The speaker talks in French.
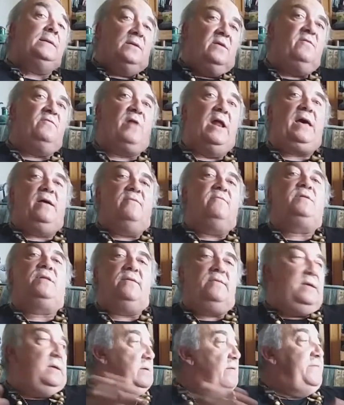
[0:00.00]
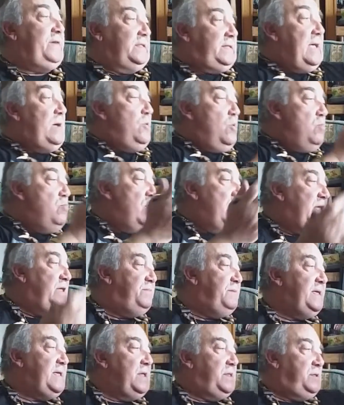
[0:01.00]
Voilà, vous avez, enfin, au moins
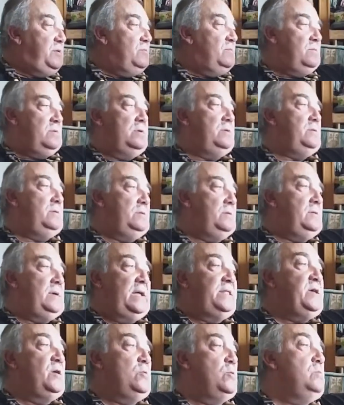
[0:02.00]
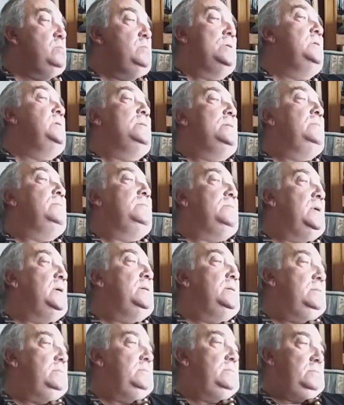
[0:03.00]
l'explication, euh, à Anao.
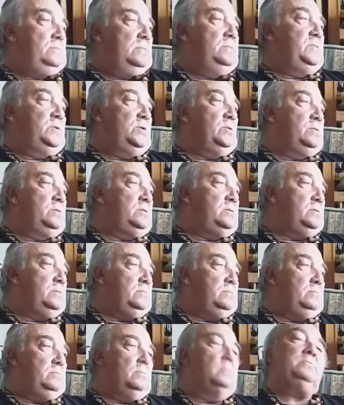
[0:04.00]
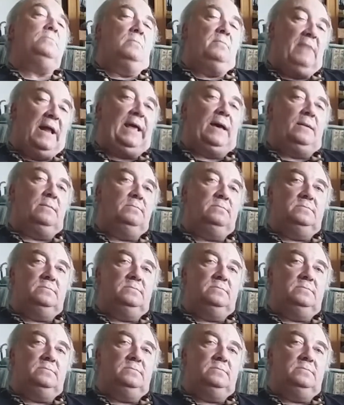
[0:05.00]
Hein Donc, voilà.